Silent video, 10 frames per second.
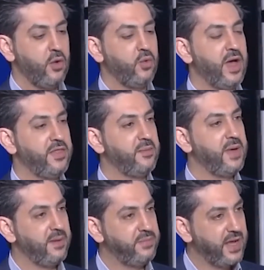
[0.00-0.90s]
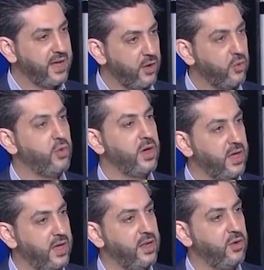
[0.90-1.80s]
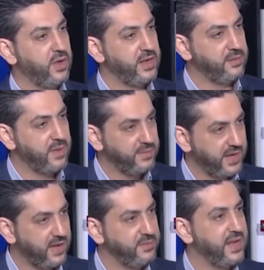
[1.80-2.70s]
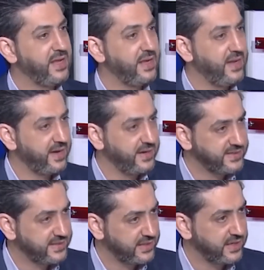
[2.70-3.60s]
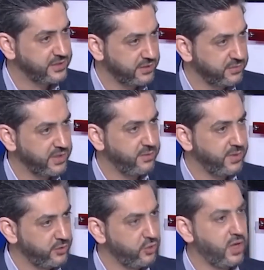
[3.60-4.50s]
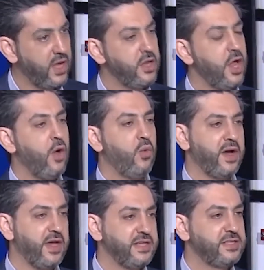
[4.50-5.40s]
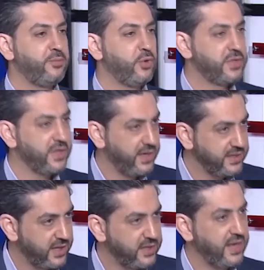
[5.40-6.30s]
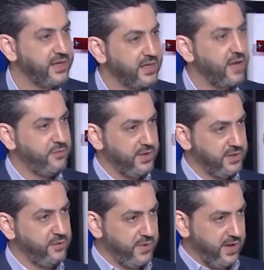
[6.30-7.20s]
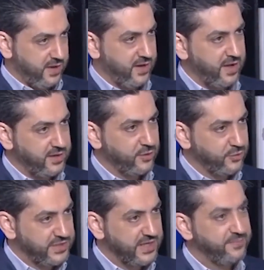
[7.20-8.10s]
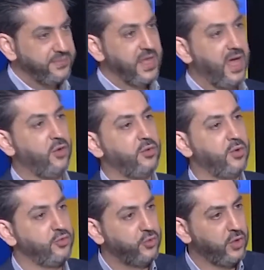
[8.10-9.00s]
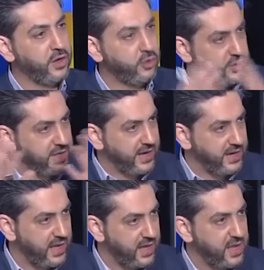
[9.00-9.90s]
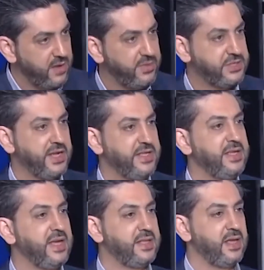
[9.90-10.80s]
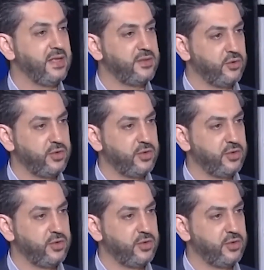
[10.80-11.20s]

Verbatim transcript: وهذا ما أبلغه وقاله الإمام الخامنئي إلى رئيس رجب طيب وبوتن. أردوغان ورئيس بوتين أيضا يعني كان في اتفاق إيراني روسي حول موضوع الرؤية إلى مشهدية كان